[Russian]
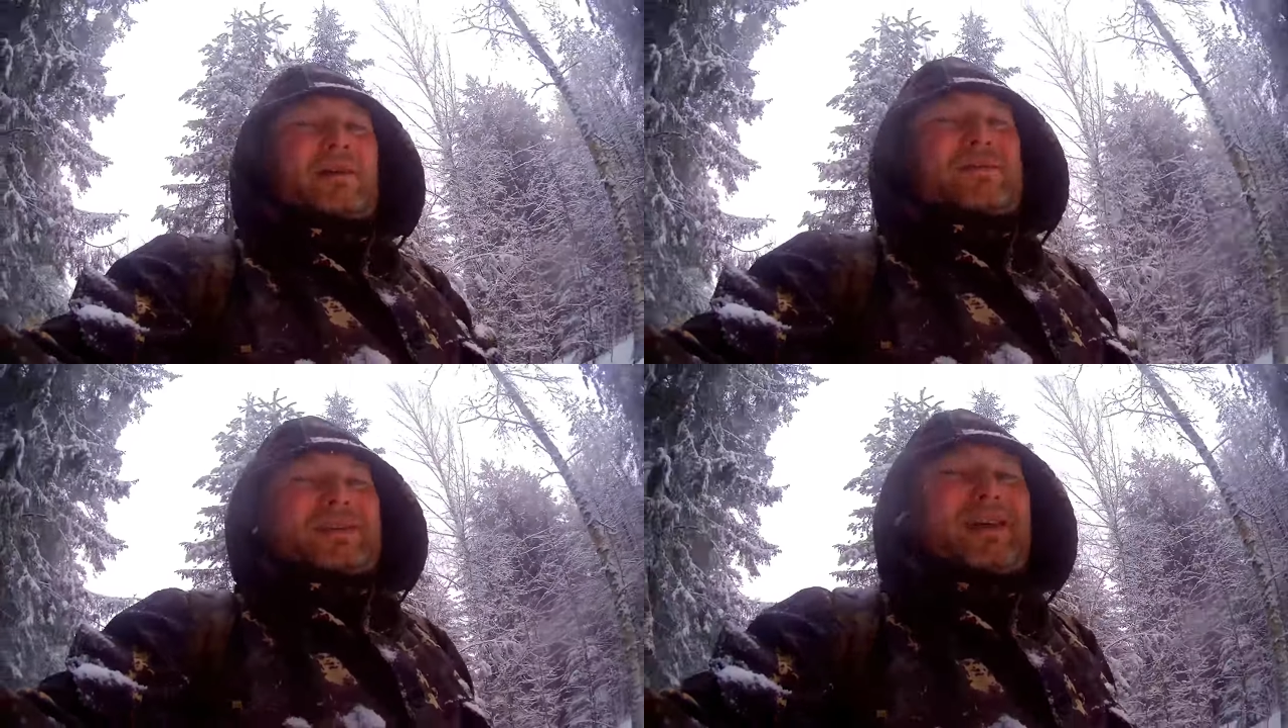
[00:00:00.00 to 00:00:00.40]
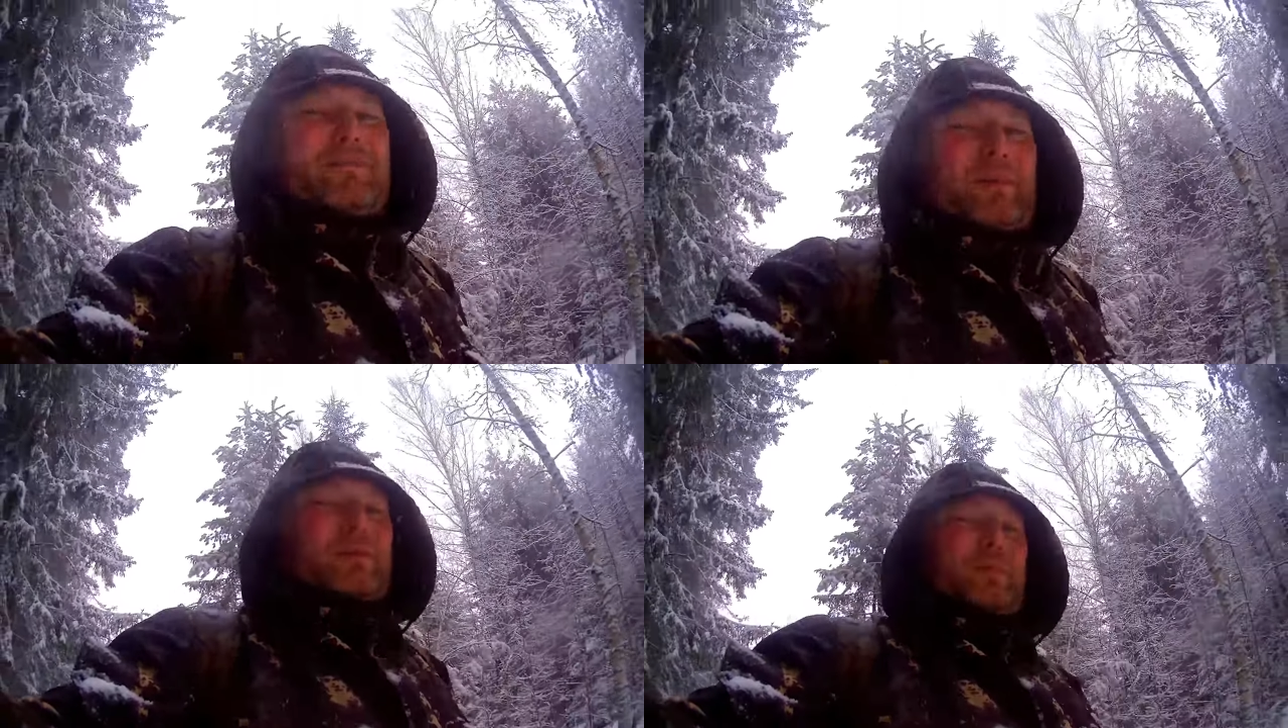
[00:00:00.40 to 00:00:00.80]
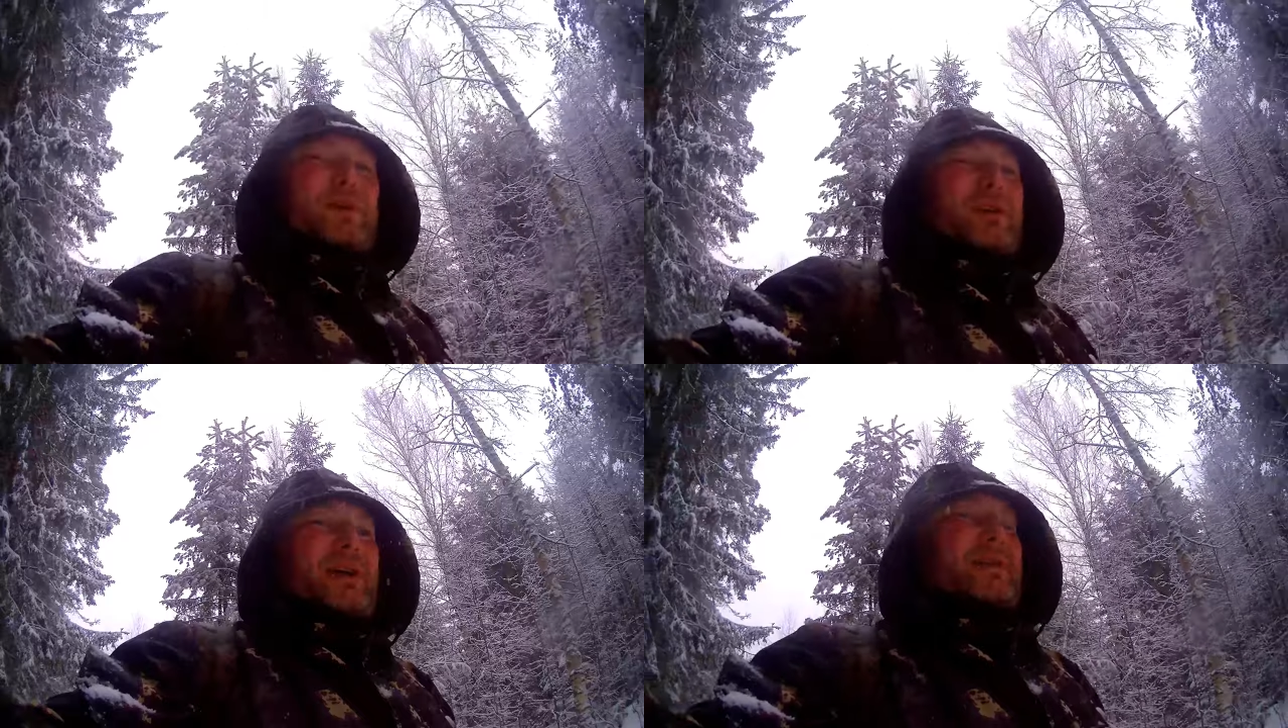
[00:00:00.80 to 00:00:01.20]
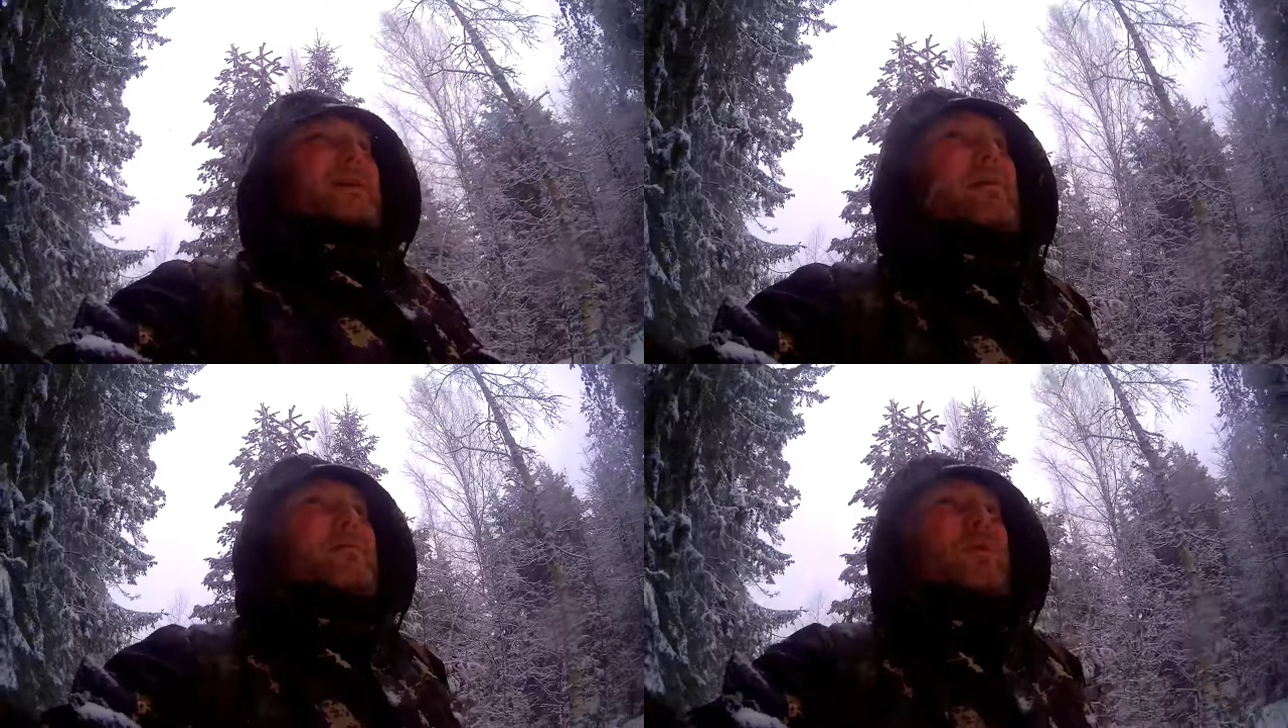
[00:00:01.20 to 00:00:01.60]
всегда предупреждайте
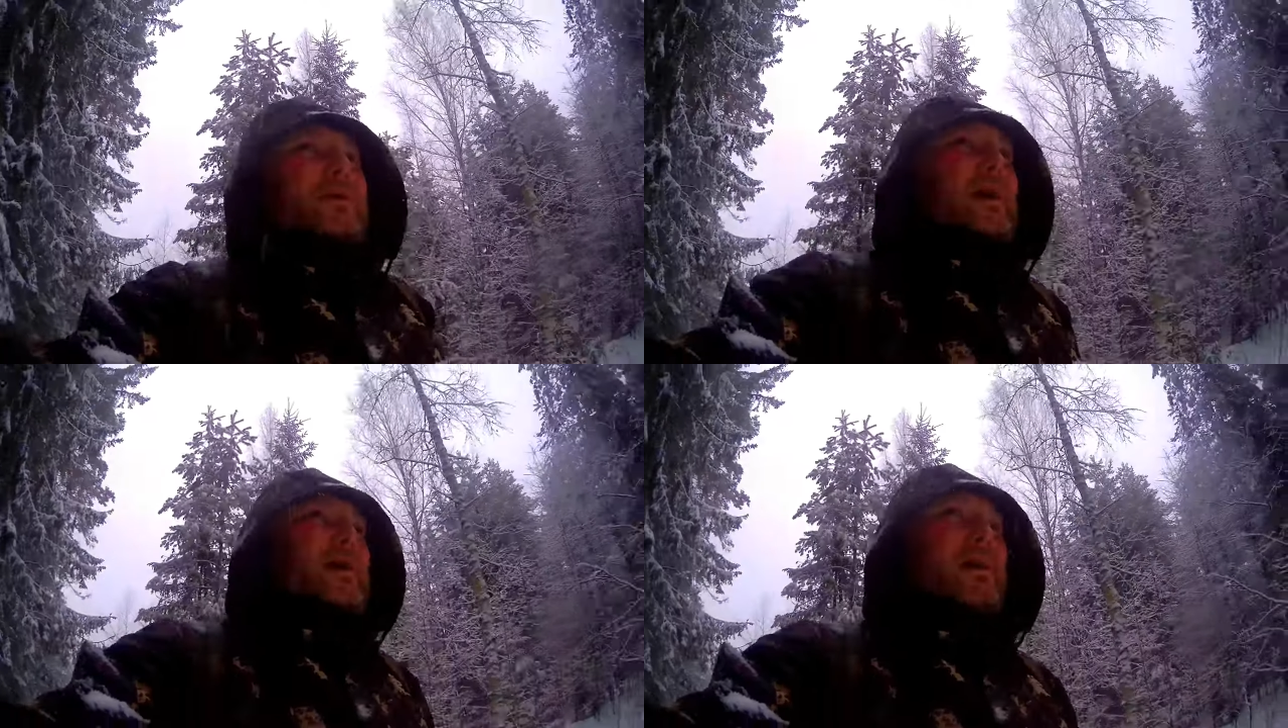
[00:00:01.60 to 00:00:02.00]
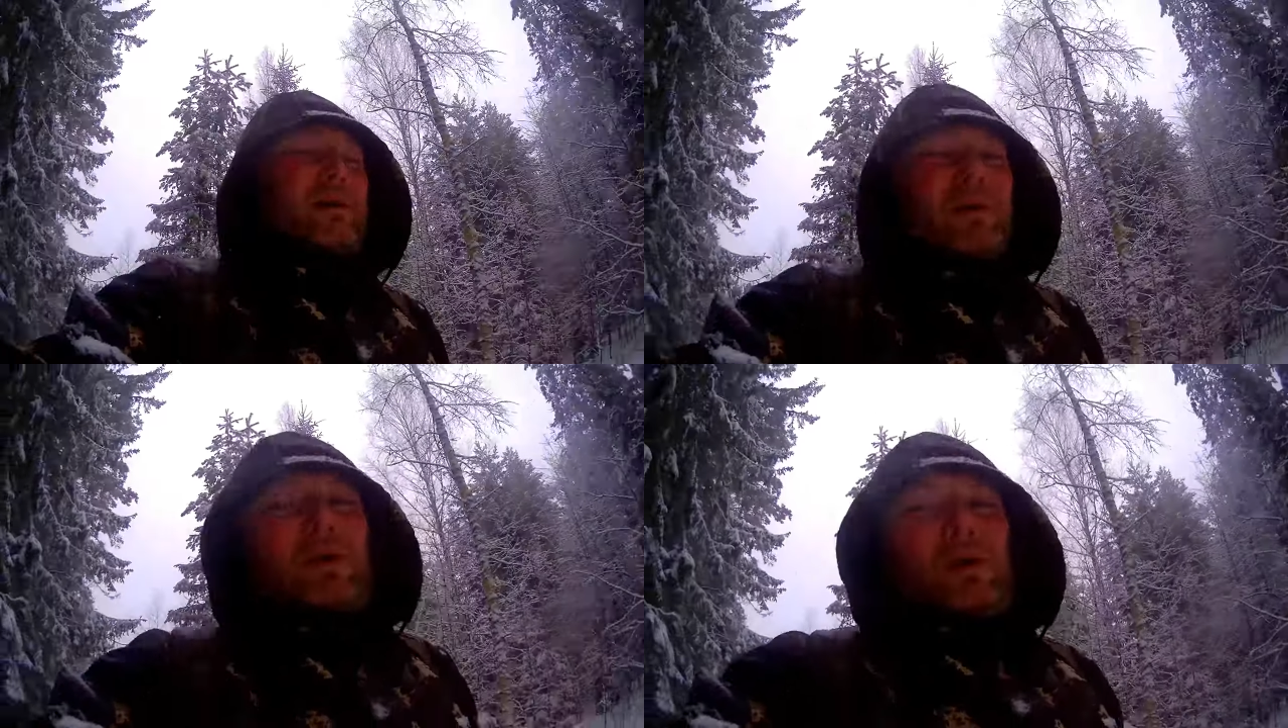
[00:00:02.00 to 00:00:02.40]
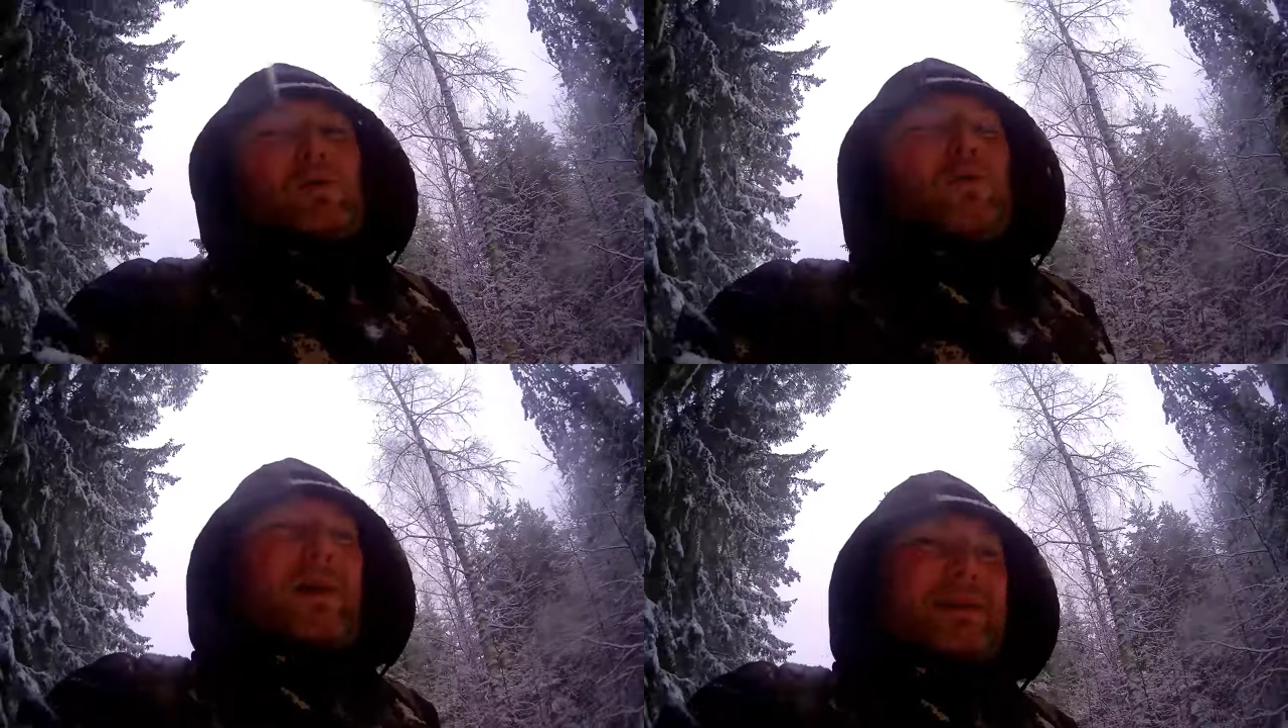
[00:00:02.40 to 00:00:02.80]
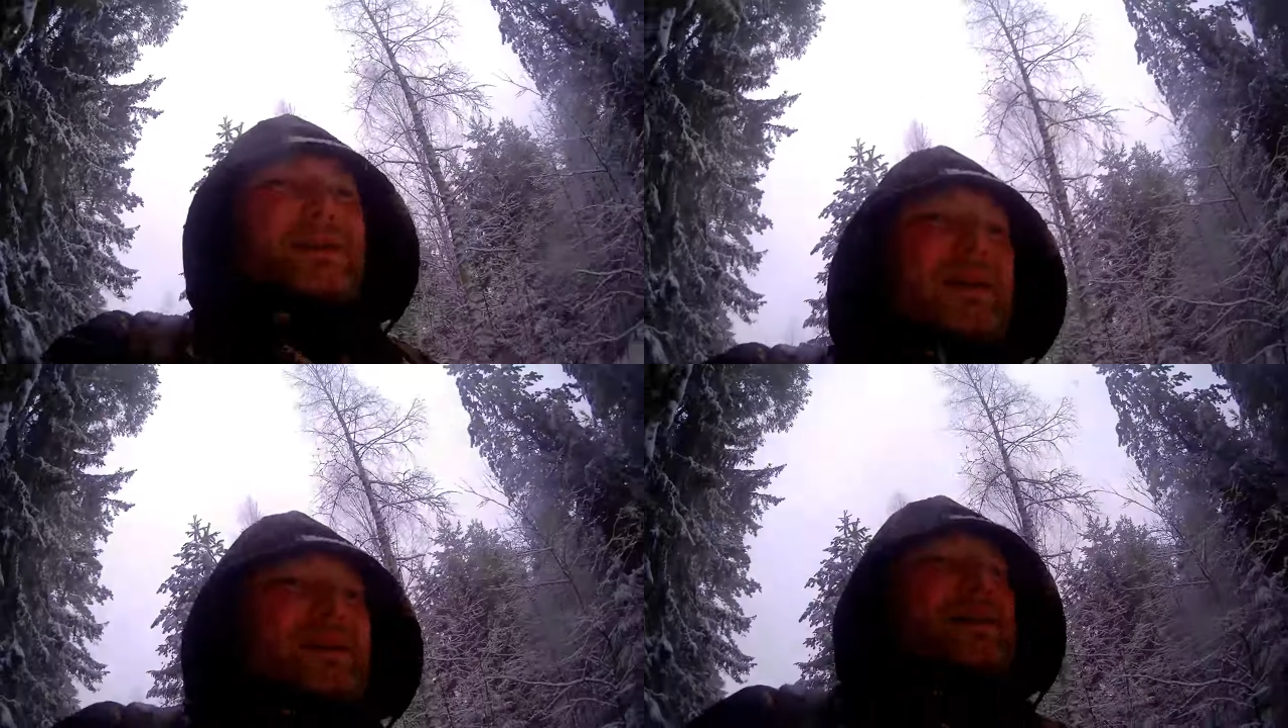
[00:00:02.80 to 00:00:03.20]
кого-то. У вас
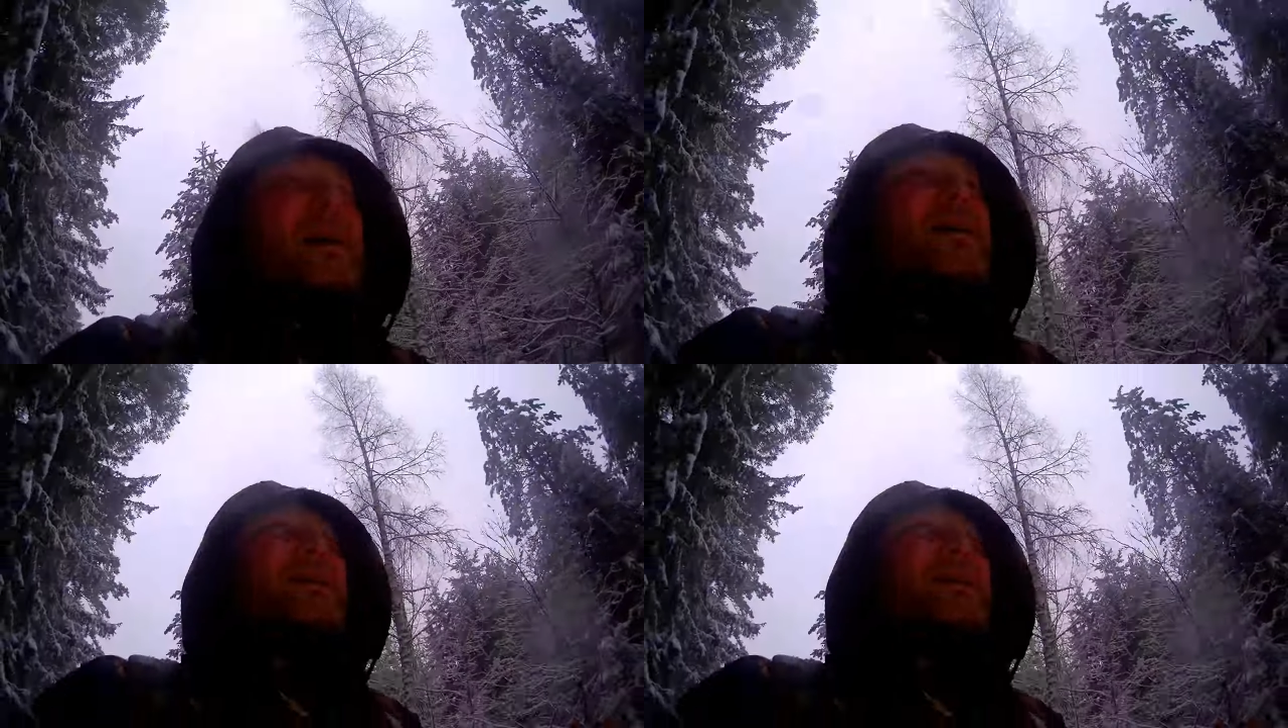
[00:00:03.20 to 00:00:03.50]
есть